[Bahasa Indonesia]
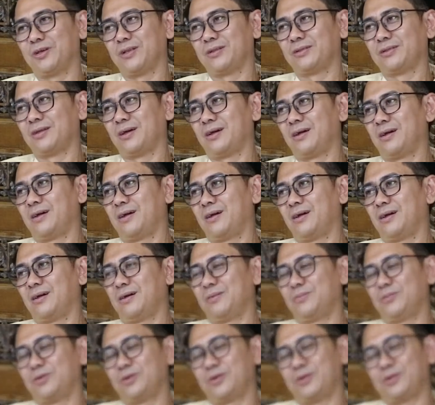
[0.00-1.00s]
kita
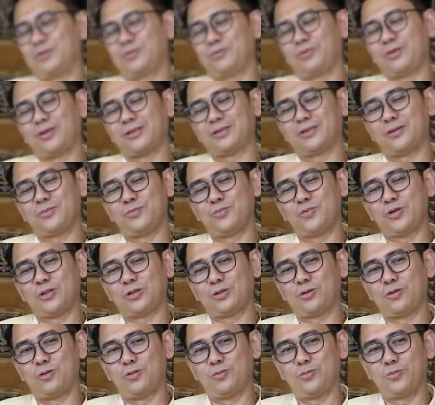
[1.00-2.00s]
TV. begitu kita buat
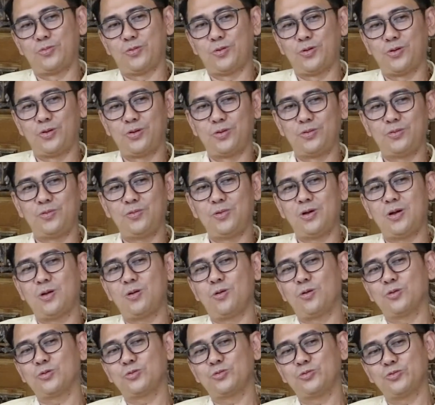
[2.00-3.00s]
kelompok, wah
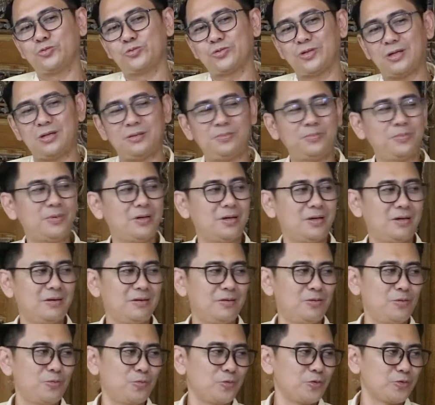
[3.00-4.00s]
kok susah Pak,
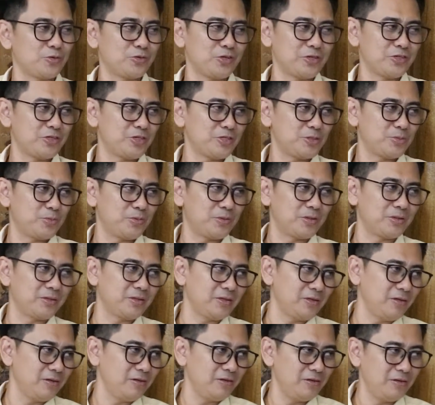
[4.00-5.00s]
oh prosesnya
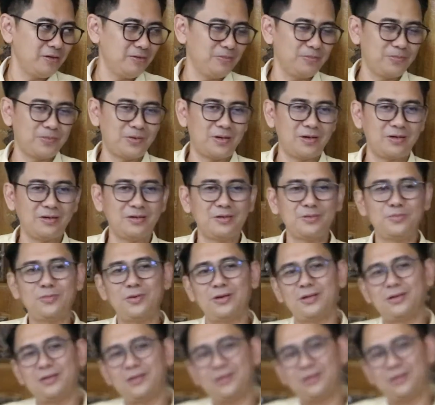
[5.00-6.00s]
seperti ini hmm. Pak,
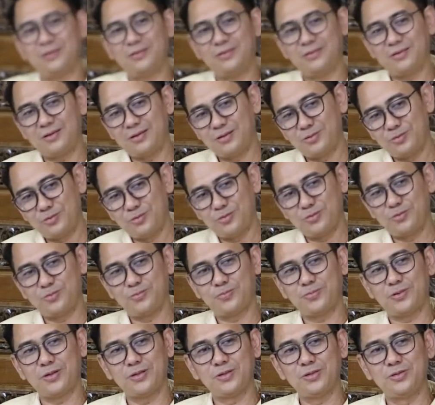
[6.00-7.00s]
gimana? Anu
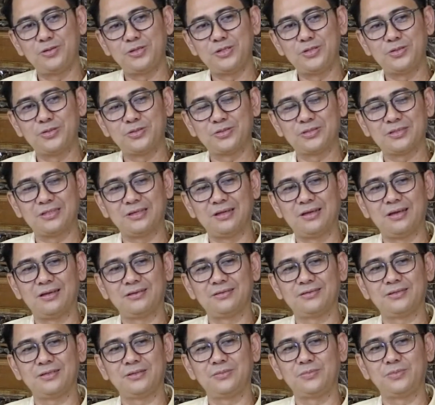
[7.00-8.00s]
Pak Ilius ya,
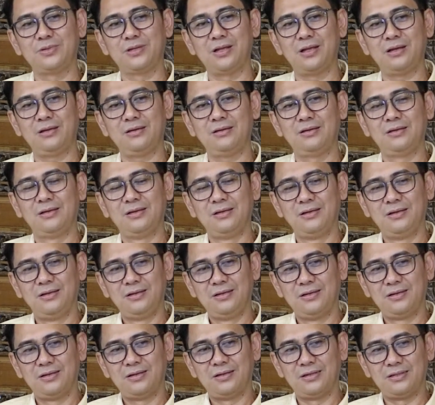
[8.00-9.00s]
saya bilang
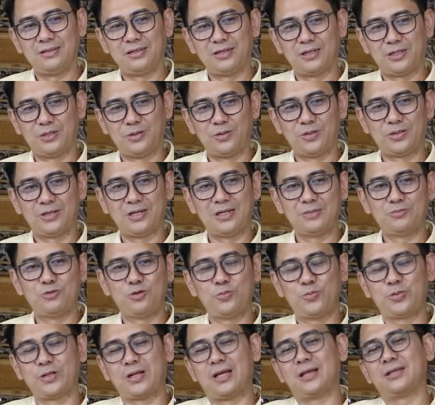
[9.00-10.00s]
ya kalau kalian
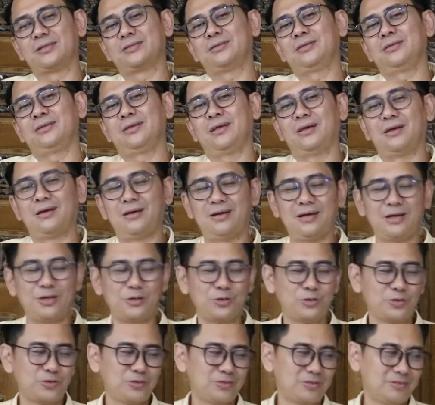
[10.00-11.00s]
mau berhasil ya
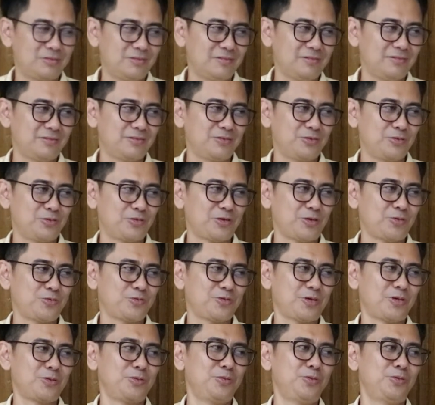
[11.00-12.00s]
harus
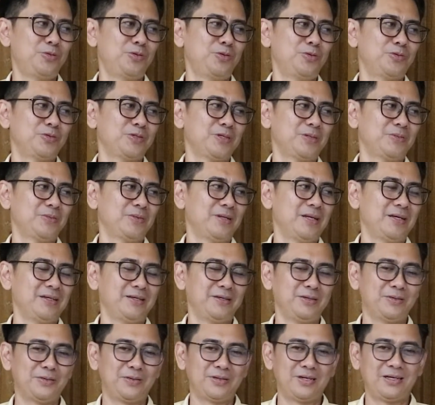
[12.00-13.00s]
susah-susah dulu saya bilang
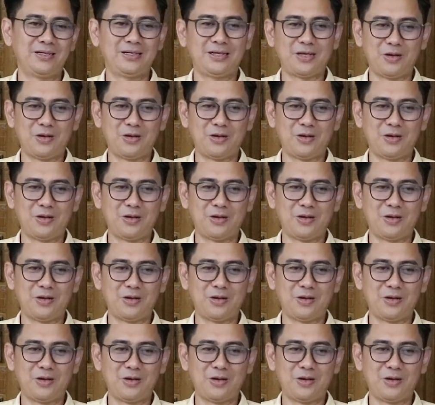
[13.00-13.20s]
gitu kan